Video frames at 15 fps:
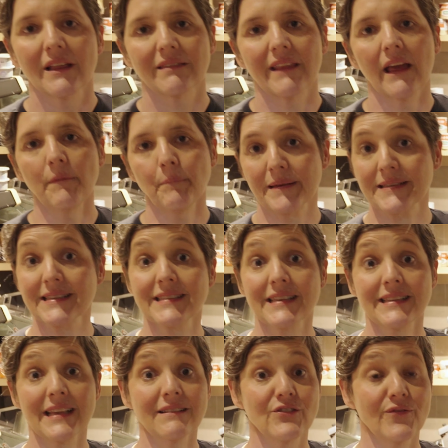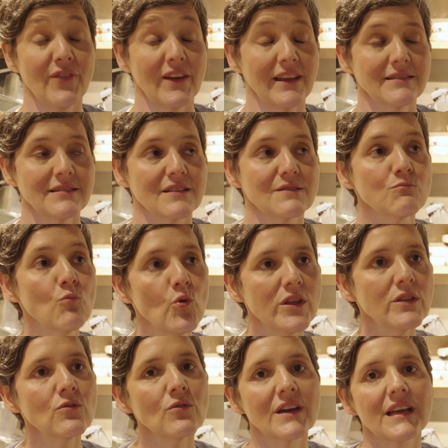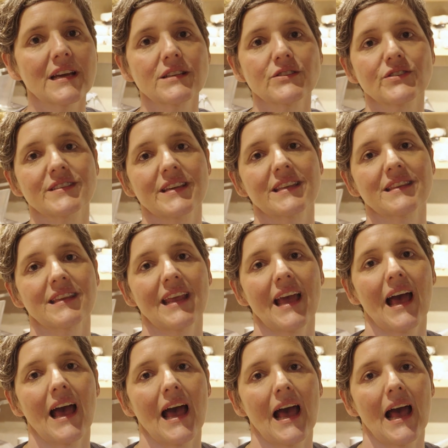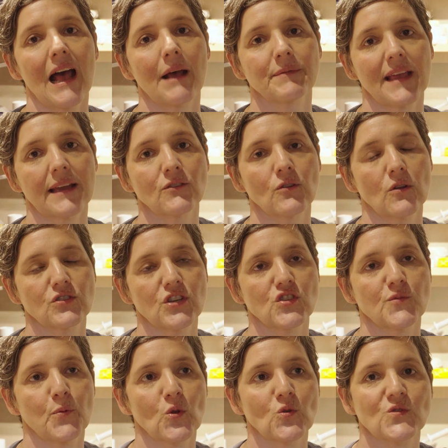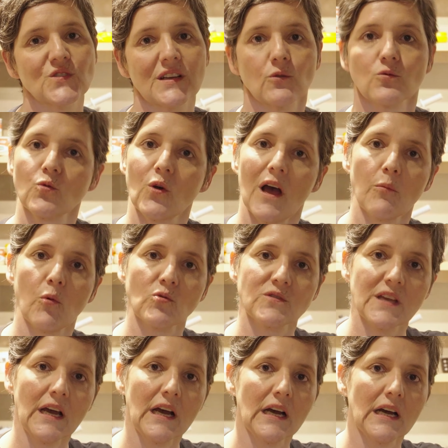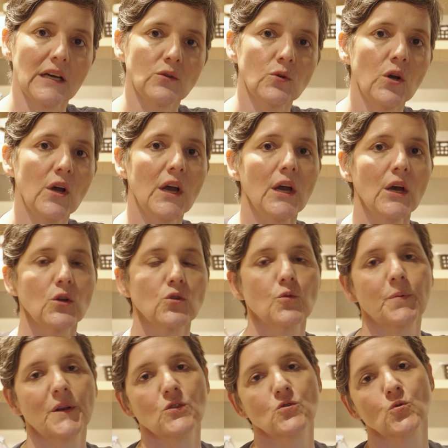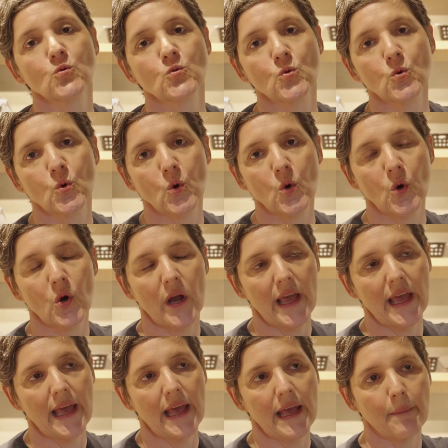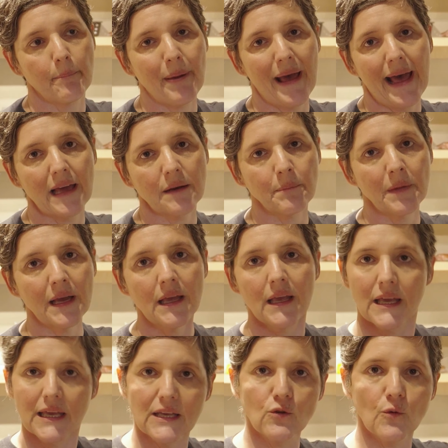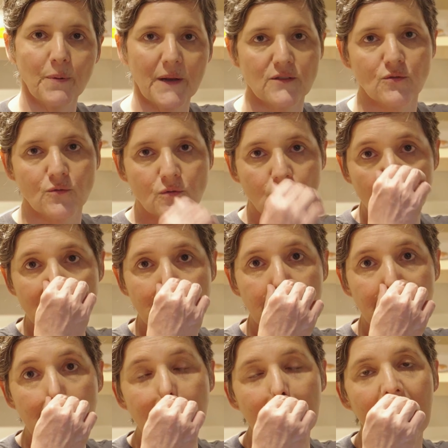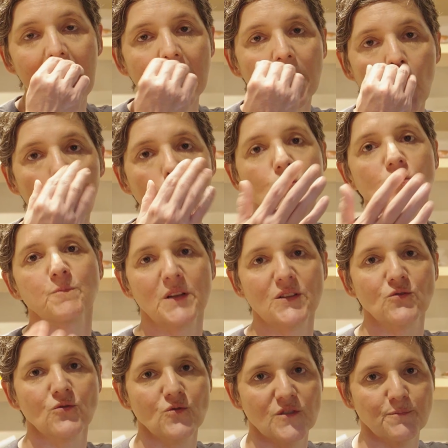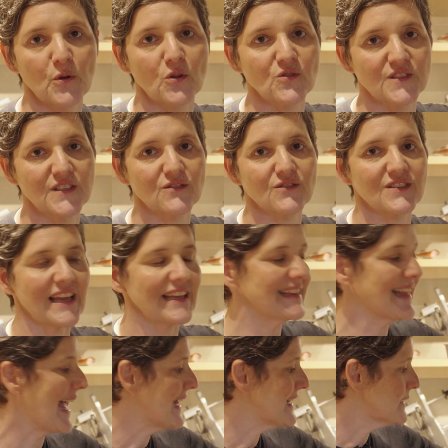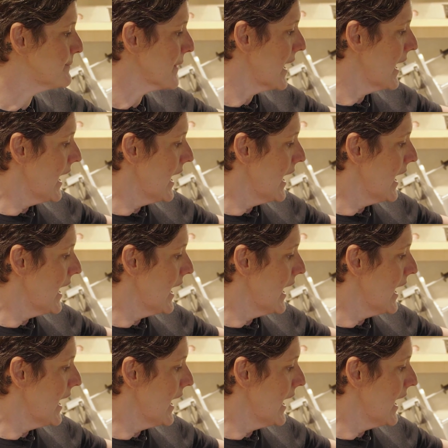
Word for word: Né? Mas existem diferenças muito grandes entre a tecnologia de produção do Ramon Serrano, do presunto é, Parma e do presunto San Daniele ou dos presuntos produzidos na Itália.